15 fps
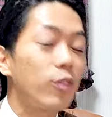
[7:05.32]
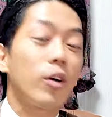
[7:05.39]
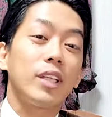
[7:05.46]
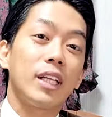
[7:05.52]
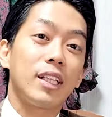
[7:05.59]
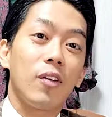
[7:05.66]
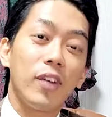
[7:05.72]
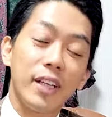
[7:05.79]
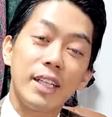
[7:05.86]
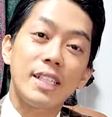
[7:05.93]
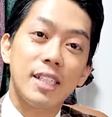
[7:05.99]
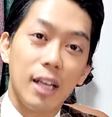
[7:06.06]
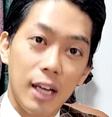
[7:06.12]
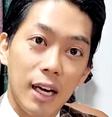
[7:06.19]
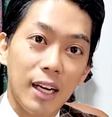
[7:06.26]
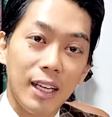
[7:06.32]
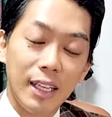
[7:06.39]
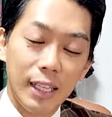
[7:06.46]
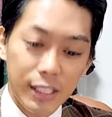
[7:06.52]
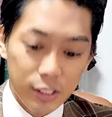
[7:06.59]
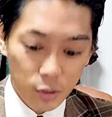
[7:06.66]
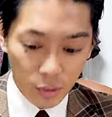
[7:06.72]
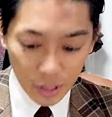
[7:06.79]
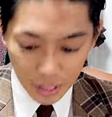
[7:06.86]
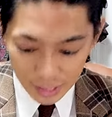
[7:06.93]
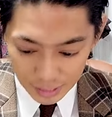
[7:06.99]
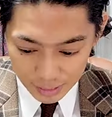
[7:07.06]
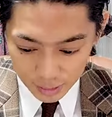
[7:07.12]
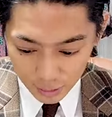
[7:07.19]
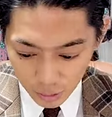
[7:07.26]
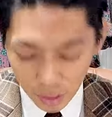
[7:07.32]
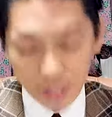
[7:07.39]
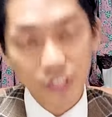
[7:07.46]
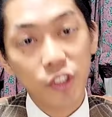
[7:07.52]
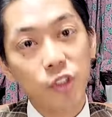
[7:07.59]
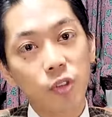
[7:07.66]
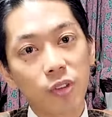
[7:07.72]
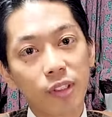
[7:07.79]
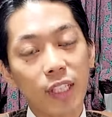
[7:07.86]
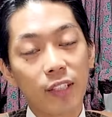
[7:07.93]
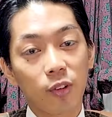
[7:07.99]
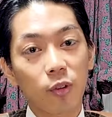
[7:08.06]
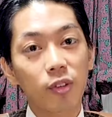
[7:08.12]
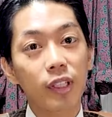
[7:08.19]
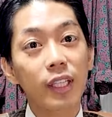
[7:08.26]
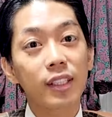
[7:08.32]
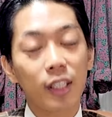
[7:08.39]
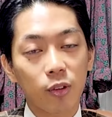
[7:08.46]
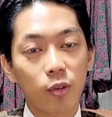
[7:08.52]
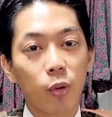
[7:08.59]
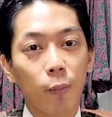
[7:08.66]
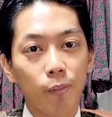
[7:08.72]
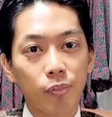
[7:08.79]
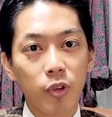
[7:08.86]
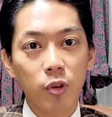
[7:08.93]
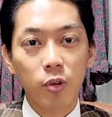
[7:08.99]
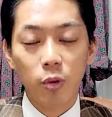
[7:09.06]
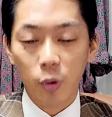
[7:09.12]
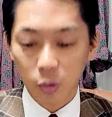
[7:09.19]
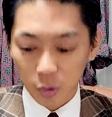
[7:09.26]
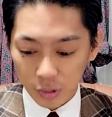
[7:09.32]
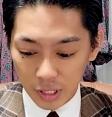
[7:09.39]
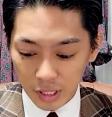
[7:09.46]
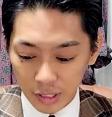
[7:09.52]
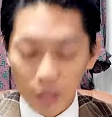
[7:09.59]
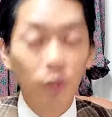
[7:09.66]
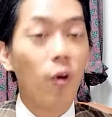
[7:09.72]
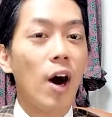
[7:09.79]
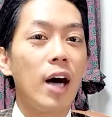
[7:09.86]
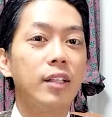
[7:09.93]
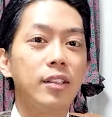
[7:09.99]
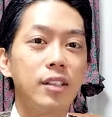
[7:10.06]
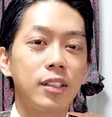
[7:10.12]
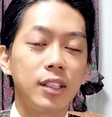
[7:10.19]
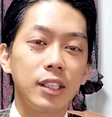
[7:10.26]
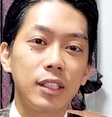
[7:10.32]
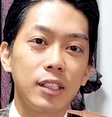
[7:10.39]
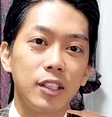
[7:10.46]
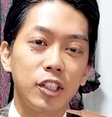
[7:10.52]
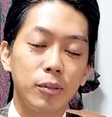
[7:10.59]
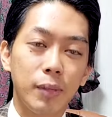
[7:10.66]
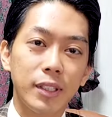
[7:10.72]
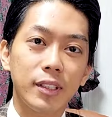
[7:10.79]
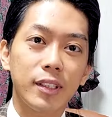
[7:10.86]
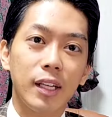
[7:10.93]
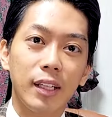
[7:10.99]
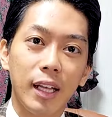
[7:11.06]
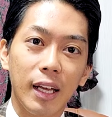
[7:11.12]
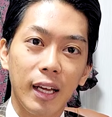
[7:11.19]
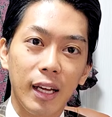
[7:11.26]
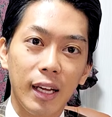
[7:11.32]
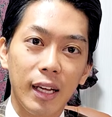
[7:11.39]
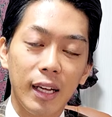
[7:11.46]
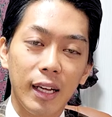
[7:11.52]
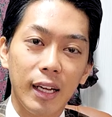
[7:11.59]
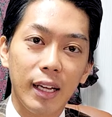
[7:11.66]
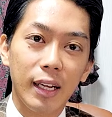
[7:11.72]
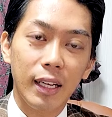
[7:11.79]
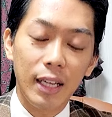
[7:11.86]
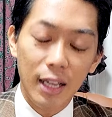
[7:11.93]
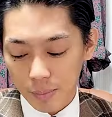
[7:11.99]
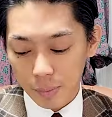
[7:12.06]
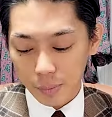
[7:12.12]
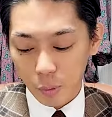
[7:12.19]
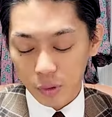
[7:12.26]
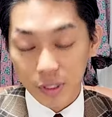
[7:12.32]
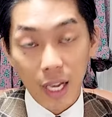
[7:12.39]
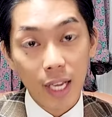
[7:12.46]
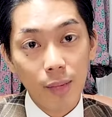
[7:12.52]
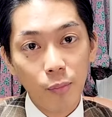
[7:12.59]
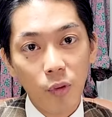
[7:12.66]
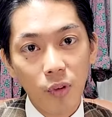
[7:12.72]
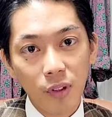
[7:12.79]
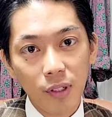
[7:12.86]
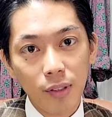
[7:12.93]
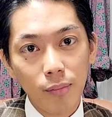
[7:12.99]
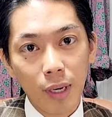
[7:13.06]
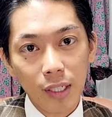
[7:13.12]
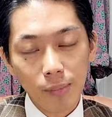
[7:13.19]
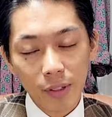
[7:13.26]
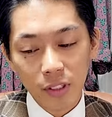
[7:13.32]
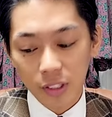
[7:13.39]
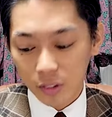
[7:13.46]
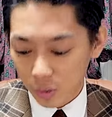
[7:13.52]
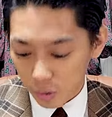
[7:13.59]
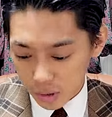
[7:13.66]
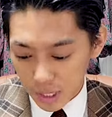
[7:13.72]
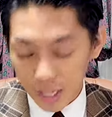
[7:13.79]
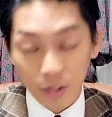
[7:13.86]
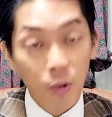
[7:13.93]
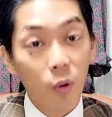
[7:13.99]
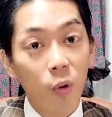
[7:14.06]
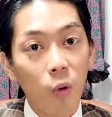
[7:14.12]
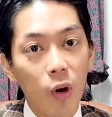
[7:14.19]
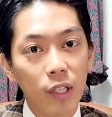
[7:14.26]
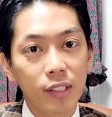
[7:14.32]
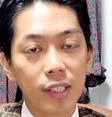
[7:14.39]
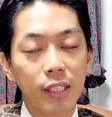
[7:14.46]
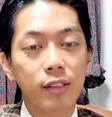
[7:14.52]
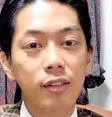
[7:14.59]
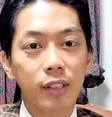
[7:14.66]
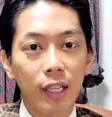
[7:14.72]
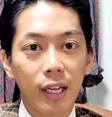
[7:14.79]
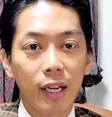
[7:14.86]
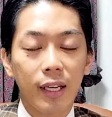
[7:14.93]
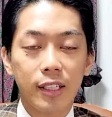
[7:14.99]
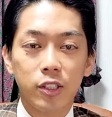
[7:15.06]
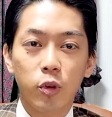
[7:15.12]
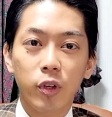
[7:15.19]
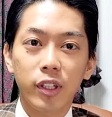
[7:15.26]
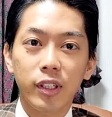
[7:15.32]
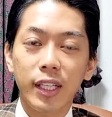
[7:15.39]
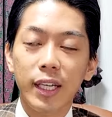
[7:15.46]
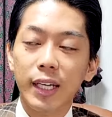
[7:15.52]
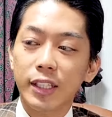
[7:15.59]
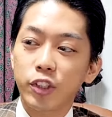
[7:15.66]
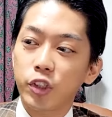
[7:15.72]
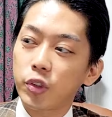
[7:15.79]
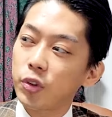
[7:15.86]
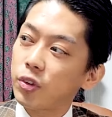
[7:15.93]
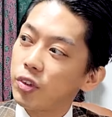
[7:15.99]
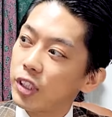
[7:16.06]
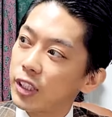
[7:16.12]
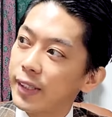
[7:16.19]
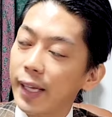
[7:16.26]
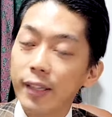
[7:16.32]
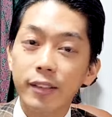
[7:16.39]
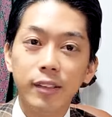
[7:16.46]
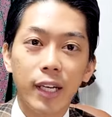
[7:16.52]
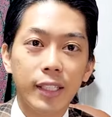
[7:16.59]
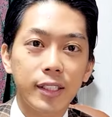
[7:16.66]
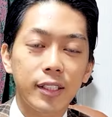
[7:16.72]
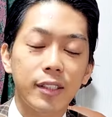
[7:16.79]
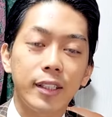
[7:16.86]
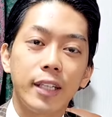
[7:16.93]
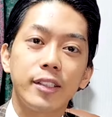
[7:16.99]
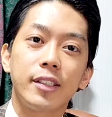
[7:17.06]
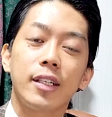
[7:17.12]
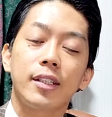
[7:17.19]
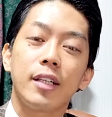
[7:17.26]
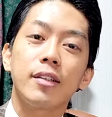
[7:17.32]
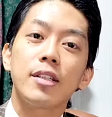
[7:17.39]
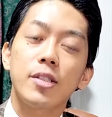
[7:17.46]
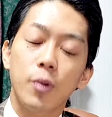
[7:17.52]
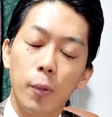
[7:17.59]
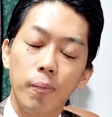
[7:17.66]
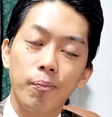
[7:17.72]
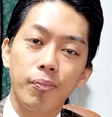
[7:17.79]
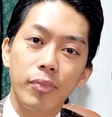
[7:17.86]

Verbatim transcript: とかだったわけですから、それがやっと80点乗ってきたということで、結構安心しましたね。まあ、僕、大門丸々1個最後終わんなくて、それで12点ぐらい失点しちゃったんですよ。